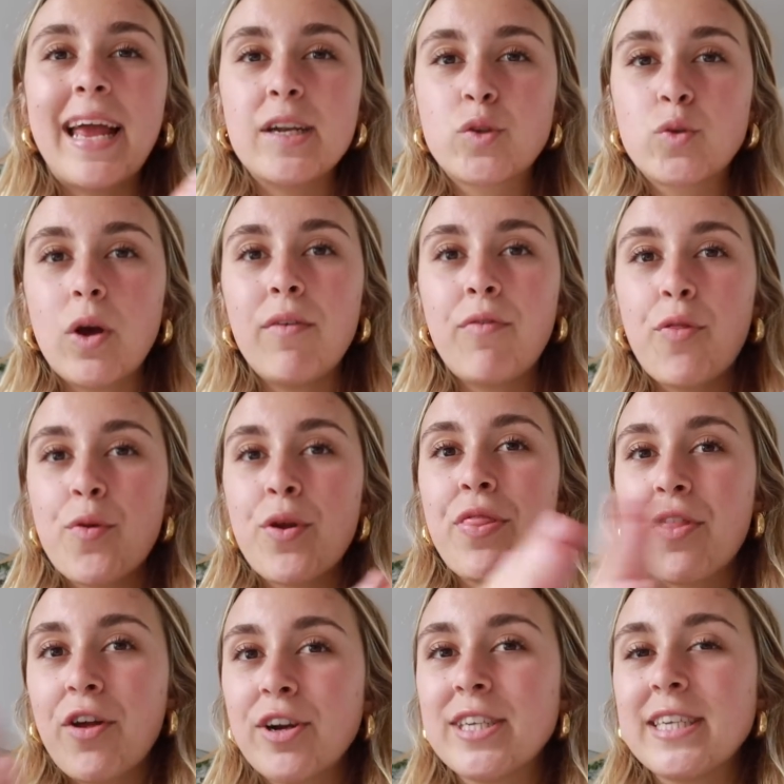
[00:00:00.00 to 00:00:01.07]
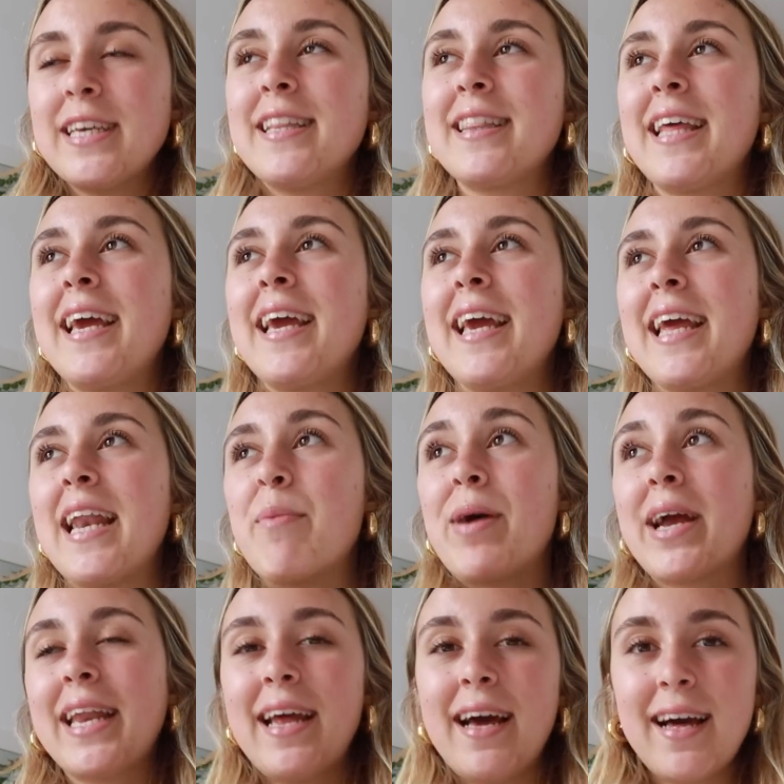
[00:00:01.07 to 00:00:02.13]
el 12 30 de la
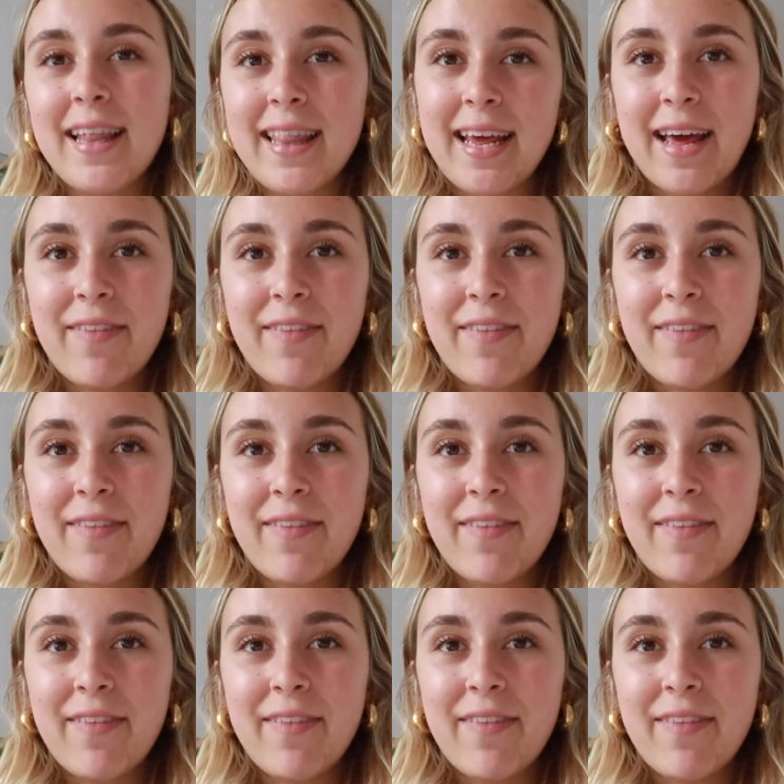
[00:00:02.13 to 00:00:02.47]
máquina de